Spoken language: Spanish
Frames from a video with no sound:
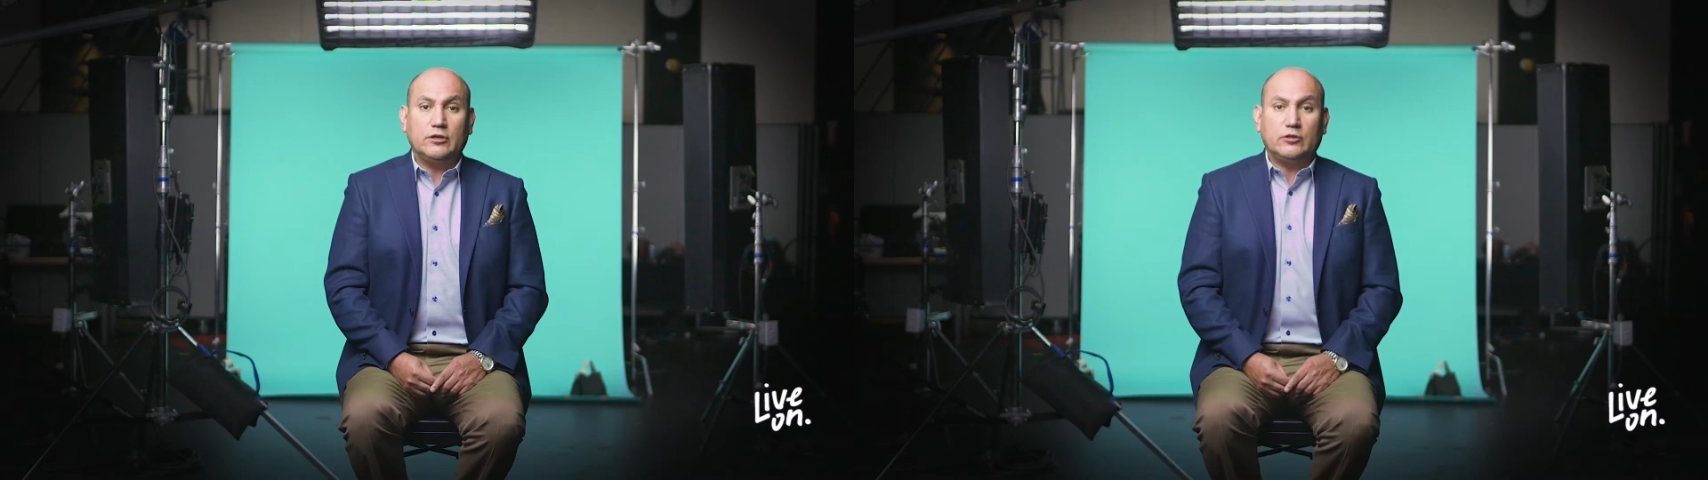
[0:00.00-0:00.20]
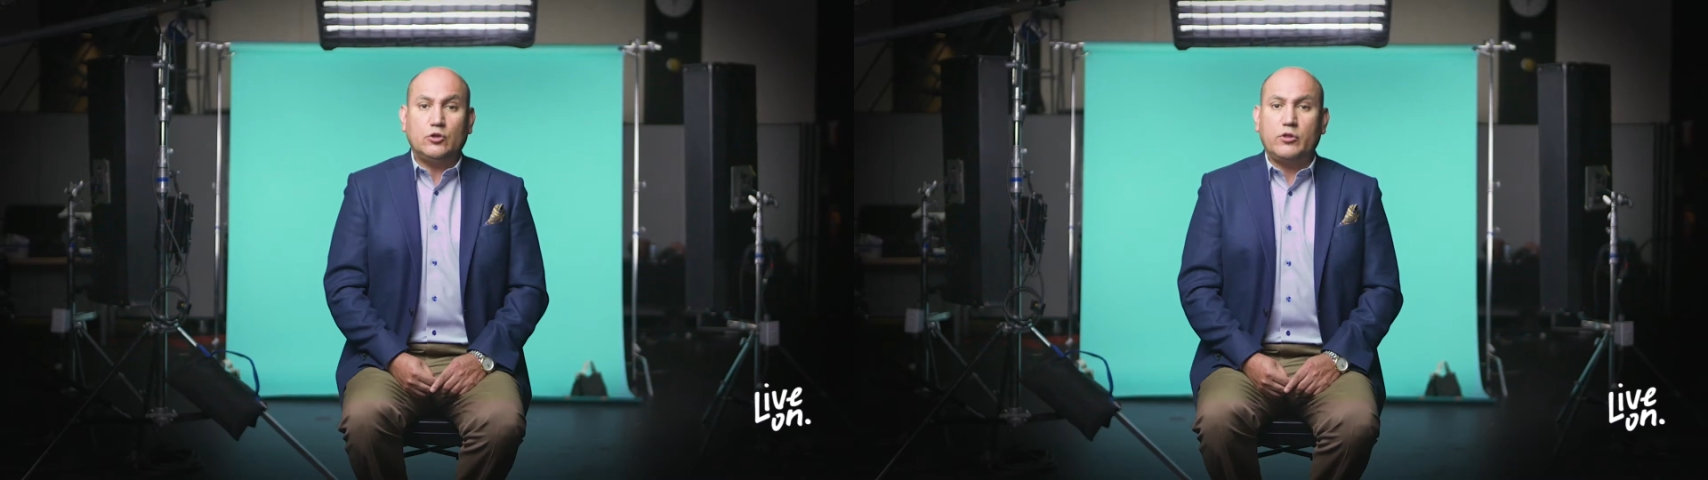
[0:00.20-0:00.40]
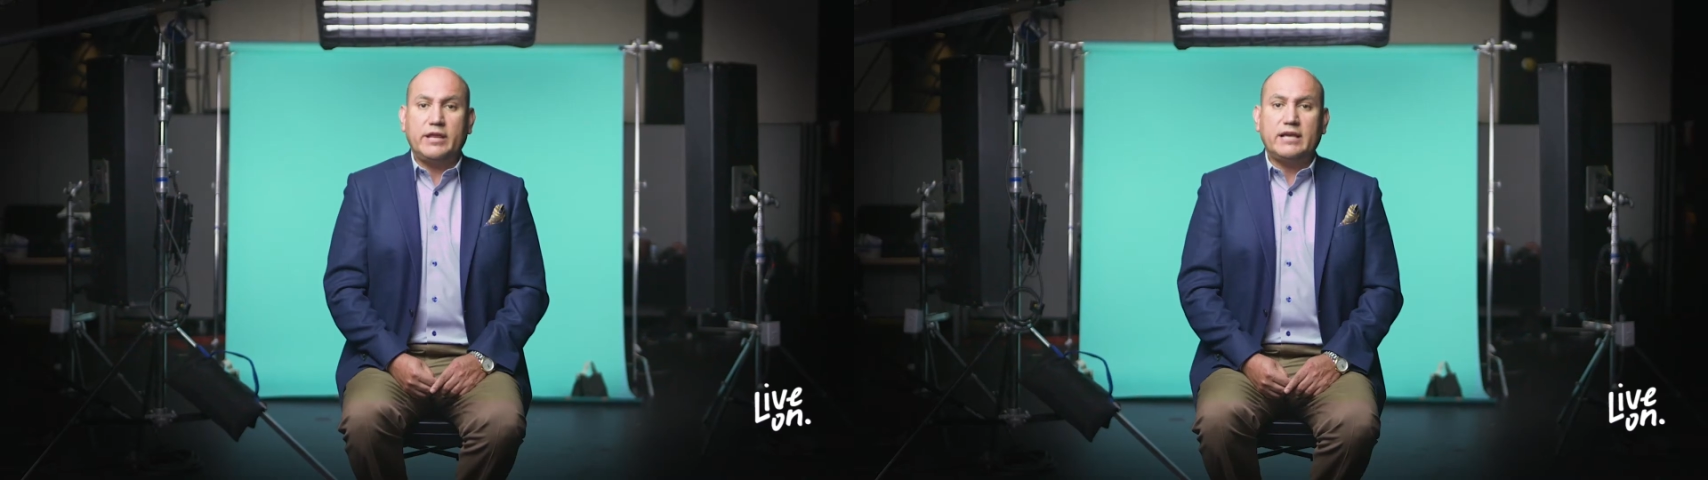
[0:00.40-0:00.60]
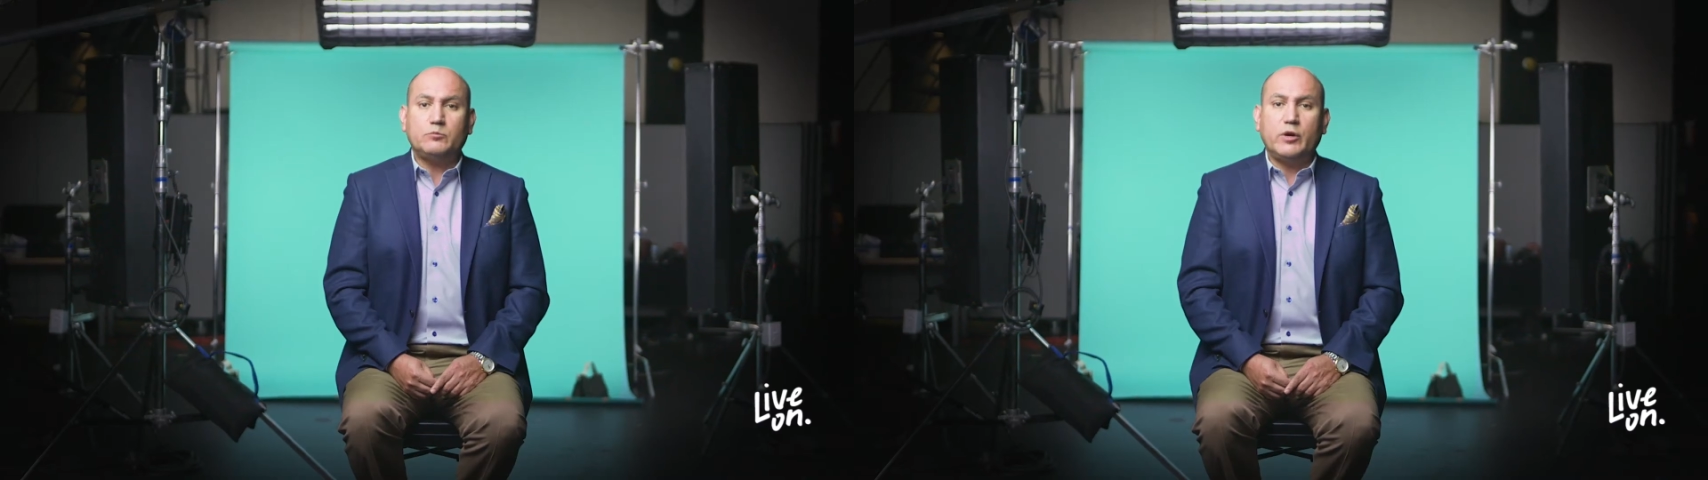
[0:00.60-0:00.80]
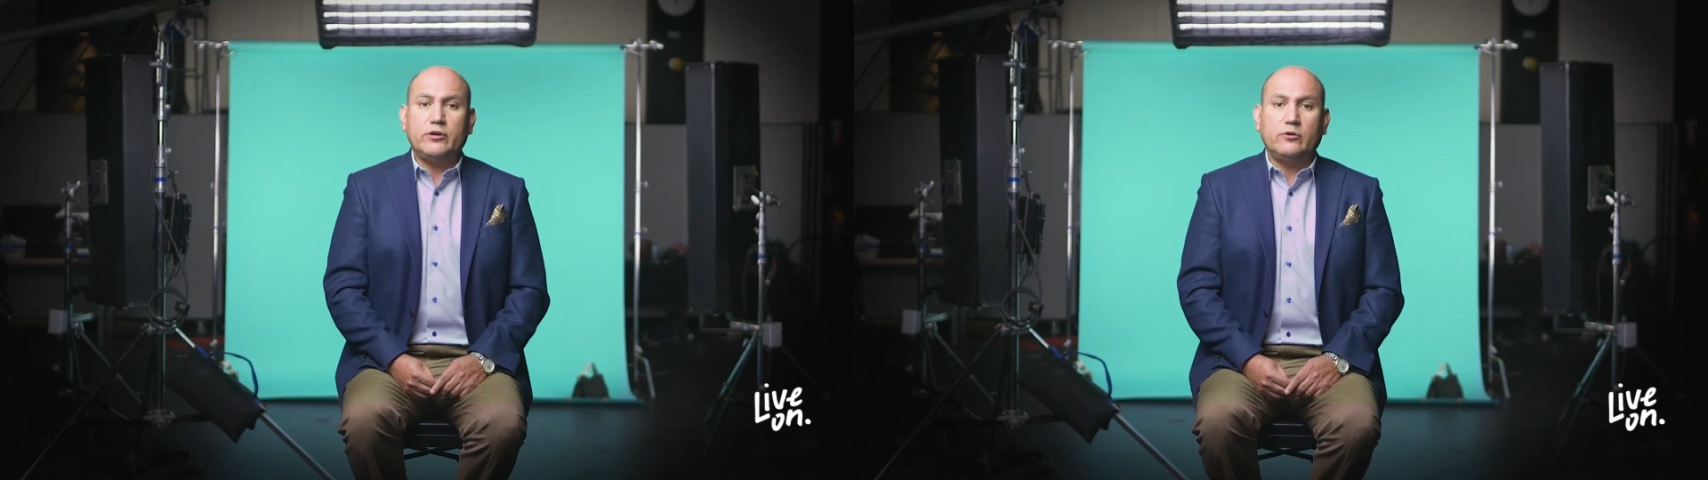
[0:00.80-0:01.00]
No
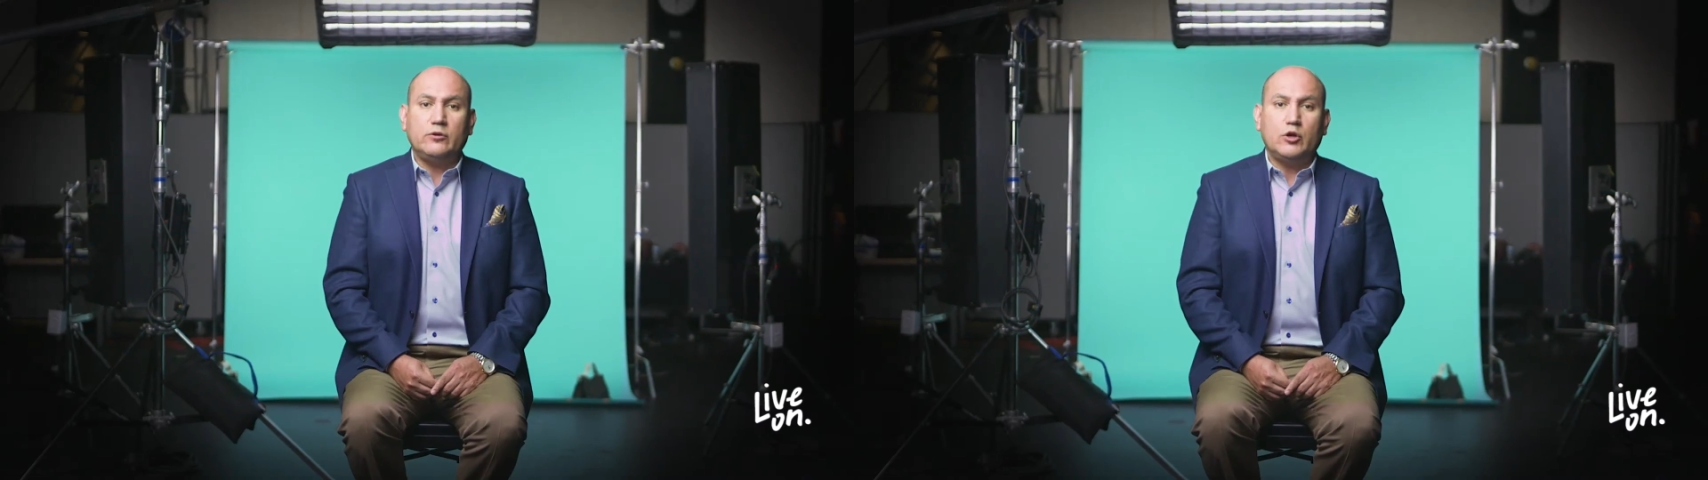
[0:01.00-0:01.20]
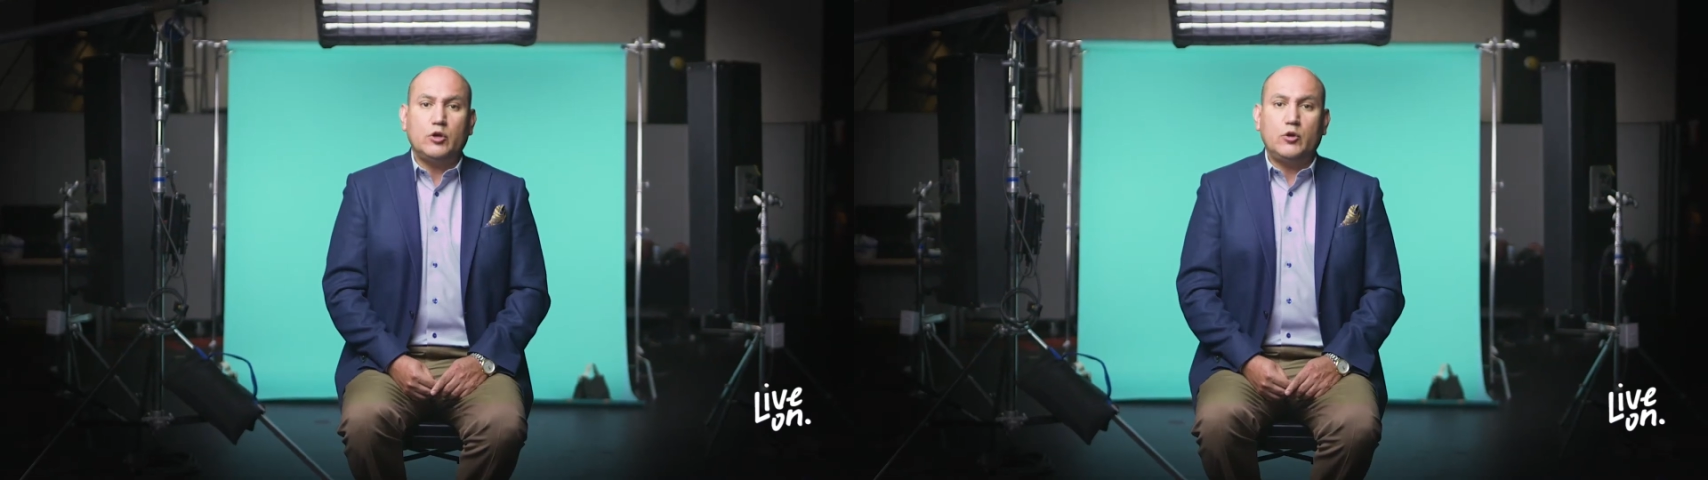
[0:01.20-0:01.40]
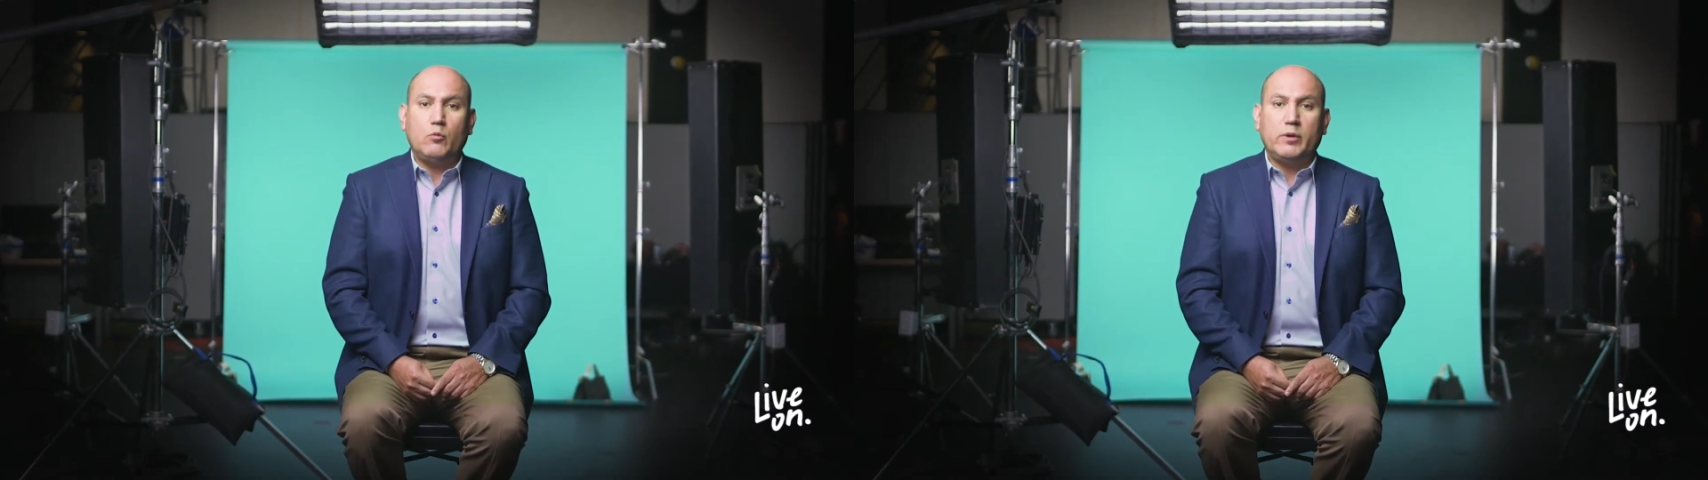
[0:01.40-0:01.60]
dirías, bueno, no